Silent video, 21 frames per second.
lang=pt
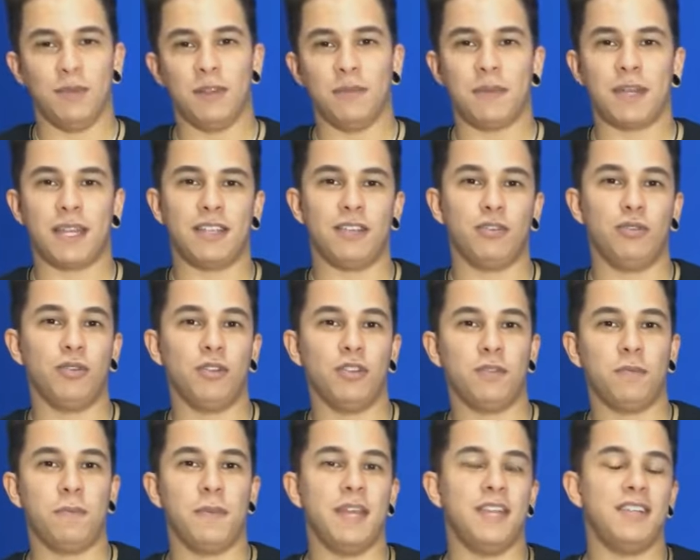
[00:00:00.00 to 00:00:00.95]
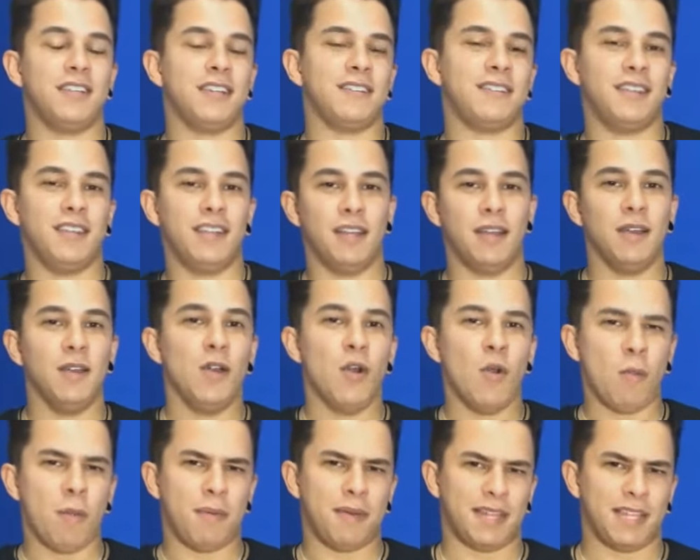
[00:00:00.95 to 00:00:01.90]
Uma baqueta 2B já seria
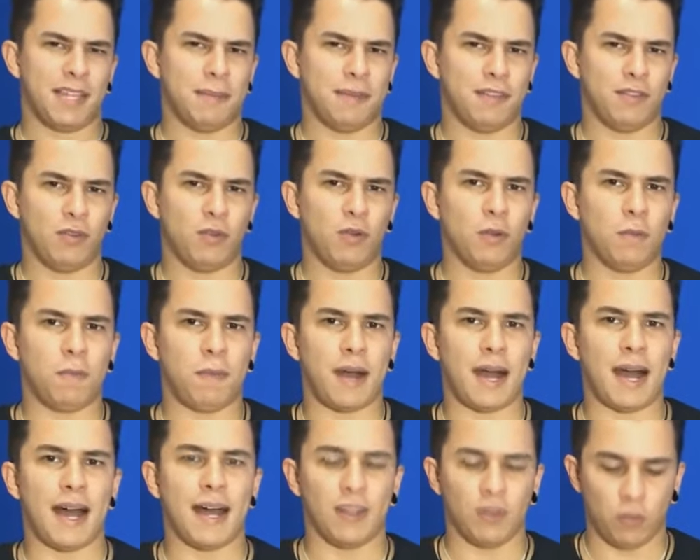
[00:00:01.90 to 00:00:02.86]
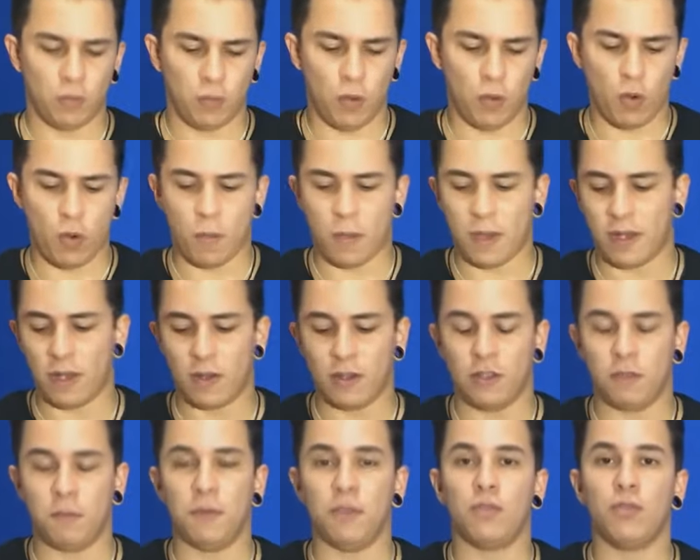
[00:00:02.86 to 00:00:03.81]
uma baqueta mais encorpada, um pouco mais,
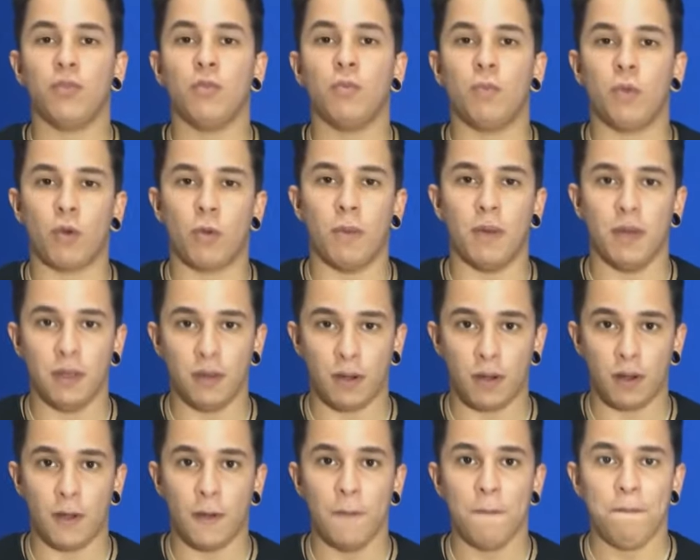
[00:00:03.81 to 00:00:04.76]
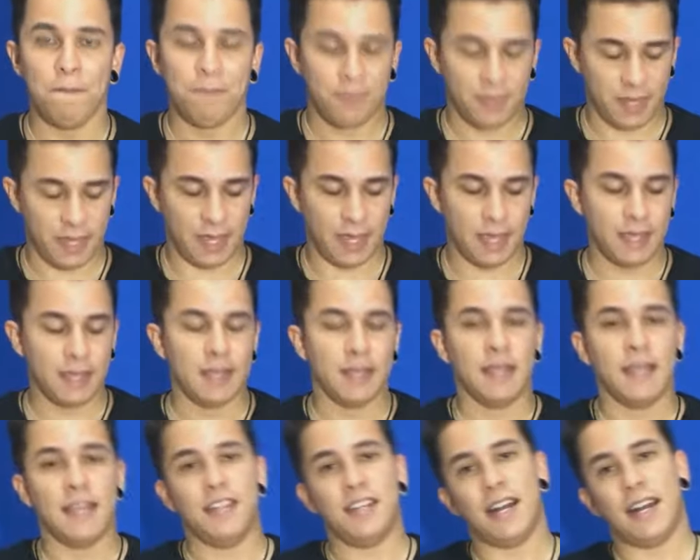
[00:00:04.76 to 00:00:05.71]
com a espessura um pouco maior, né?
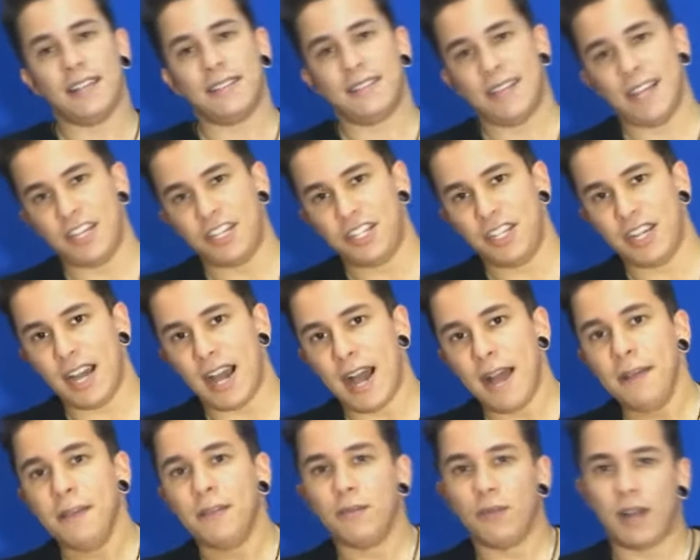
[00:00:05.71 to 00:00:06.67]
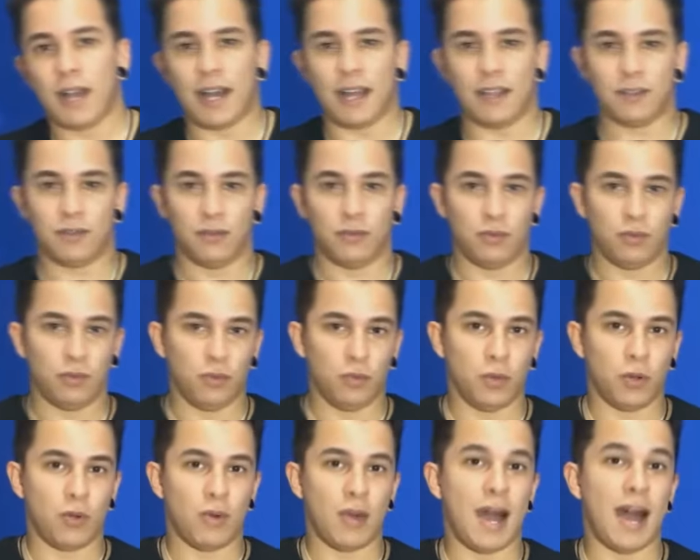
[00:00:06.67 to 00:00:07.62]
Já a 7A, no caso, o
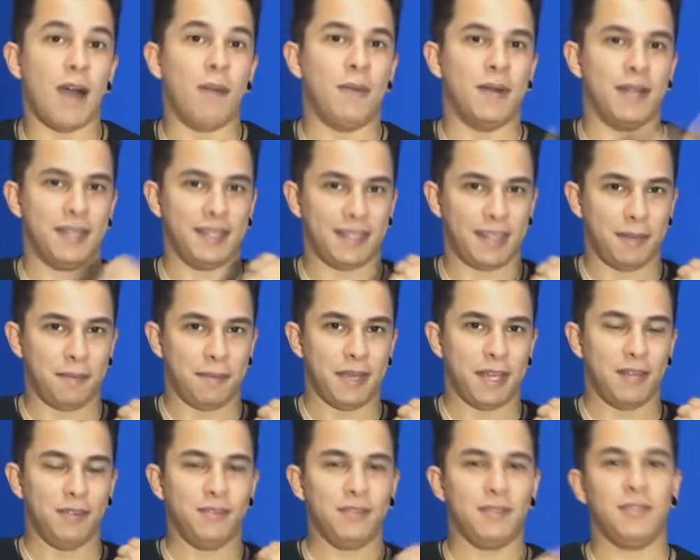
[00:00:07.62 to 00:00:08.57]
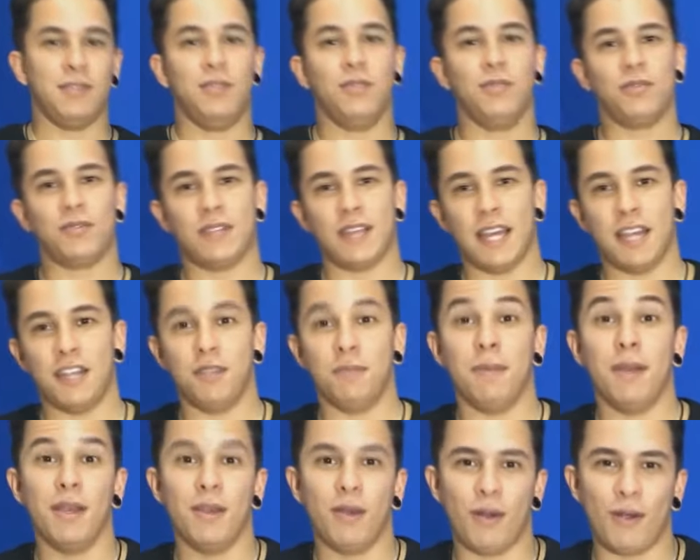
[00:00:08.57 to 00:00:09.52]
número A é uma letra a menos, e o 7
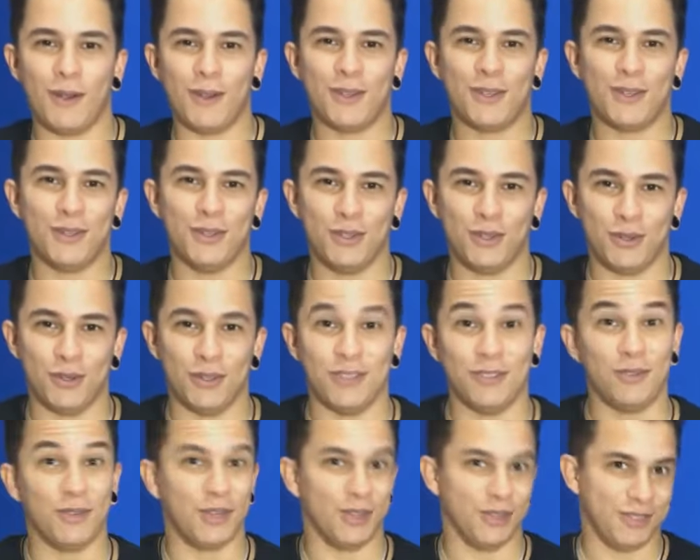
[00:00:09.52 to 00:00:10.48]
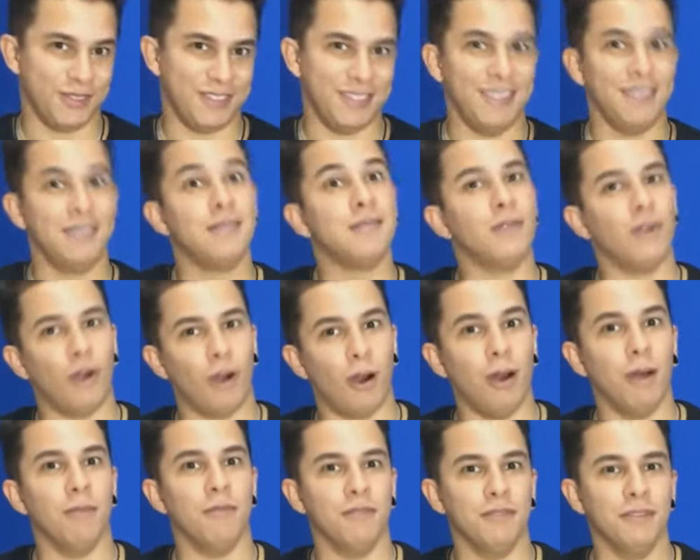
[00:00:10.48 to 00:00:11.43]
maior do que o 2, do que o 5,
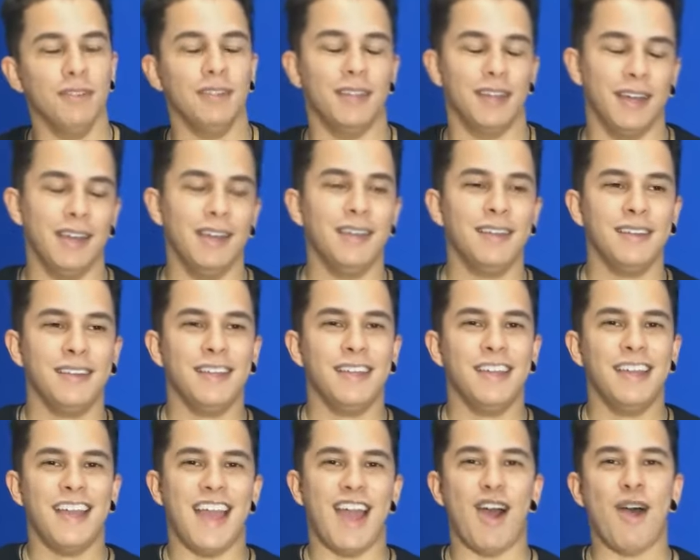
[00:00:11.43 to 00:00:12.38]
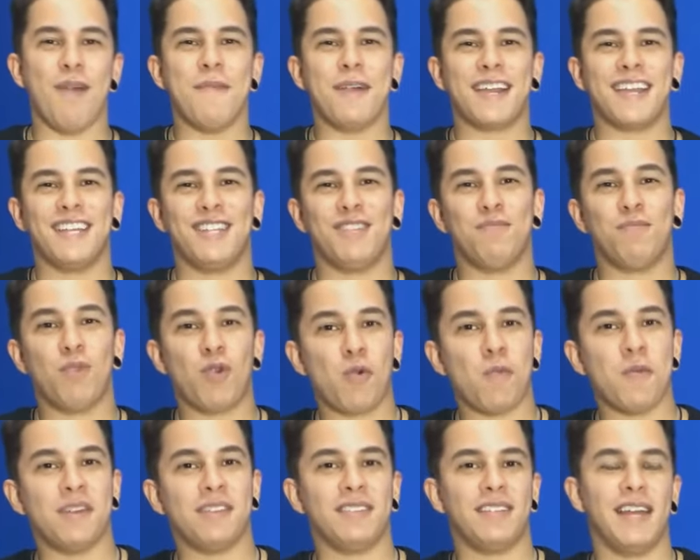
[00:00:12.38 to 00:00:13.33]
óbvio, né? é uma baqueta um
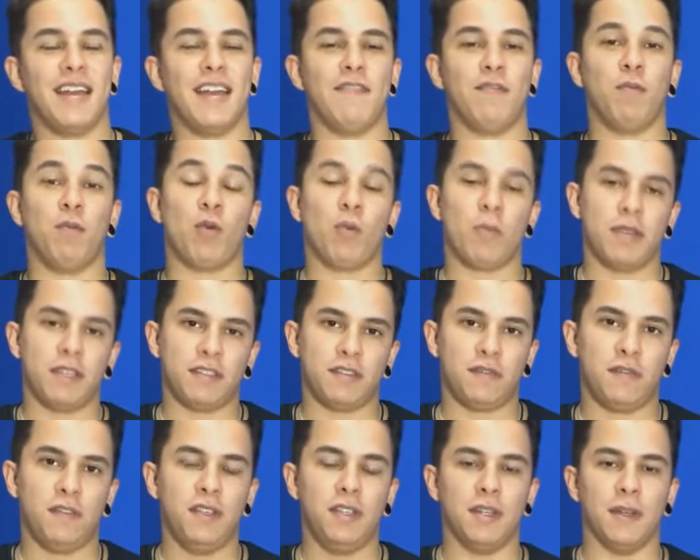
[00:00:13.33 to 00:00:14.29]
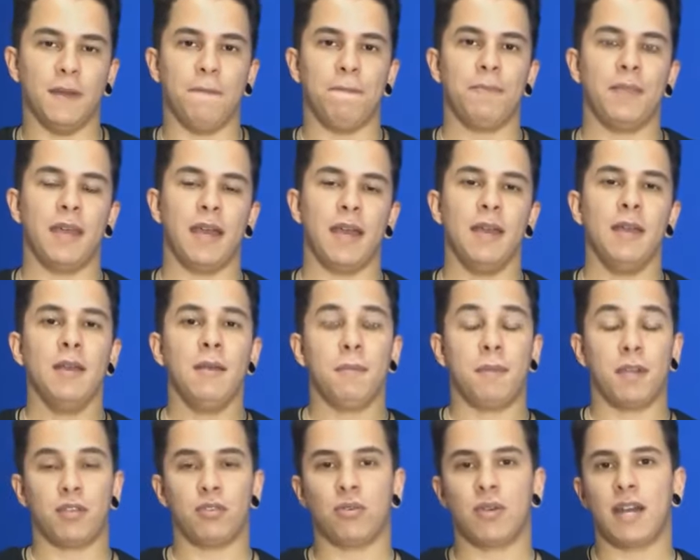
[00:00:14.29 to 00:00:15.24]
pouco mais leve, um pouco mais fina, né?
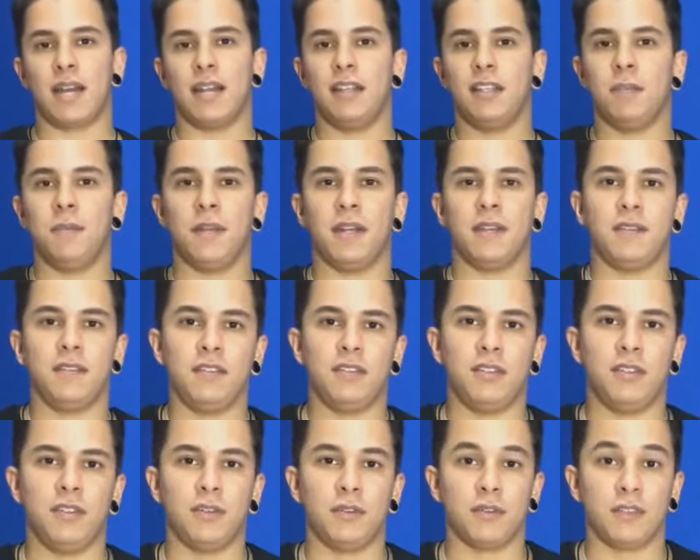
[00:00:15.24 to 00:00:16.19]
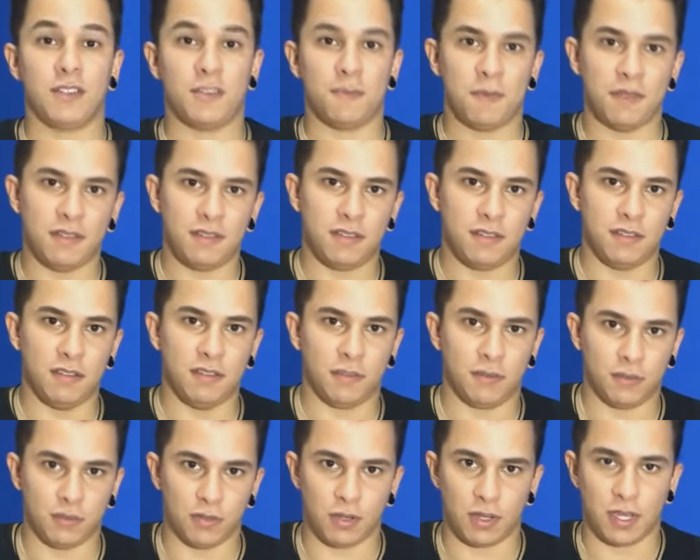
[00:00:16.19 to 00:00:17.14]
Para tocar determinados estilos
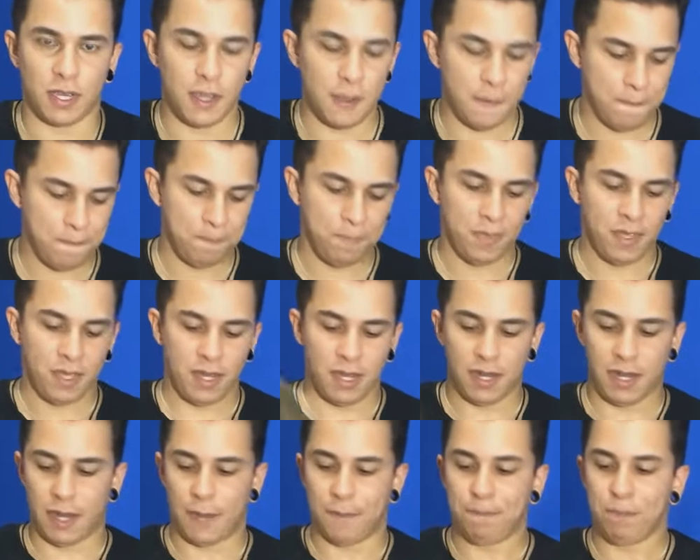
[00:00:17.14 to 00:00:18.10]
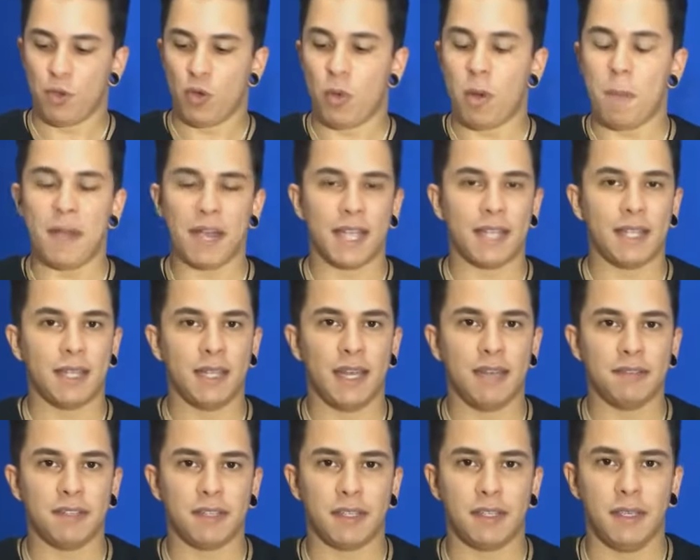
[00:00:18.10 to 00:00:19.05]
específicos, ok? Que nem uma baqueta
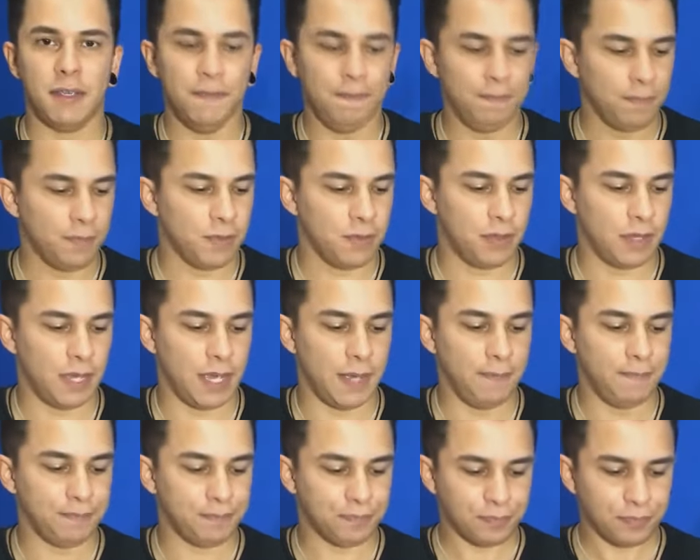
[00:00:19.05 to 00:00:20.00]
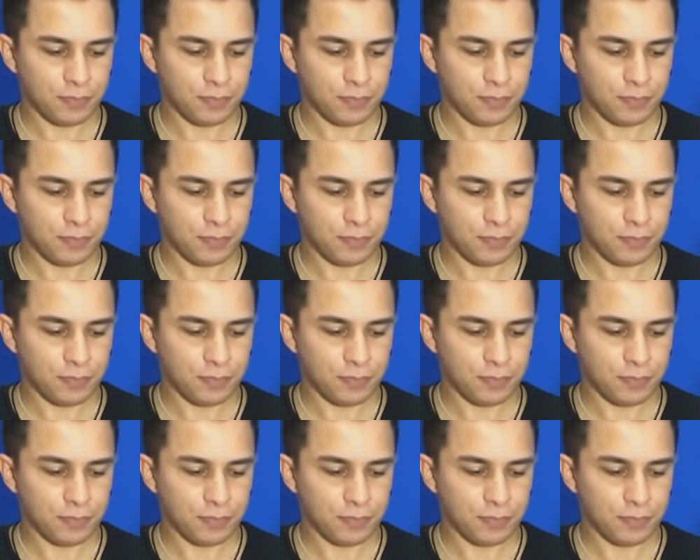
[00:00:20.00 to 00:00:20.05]
dessa aqui, né?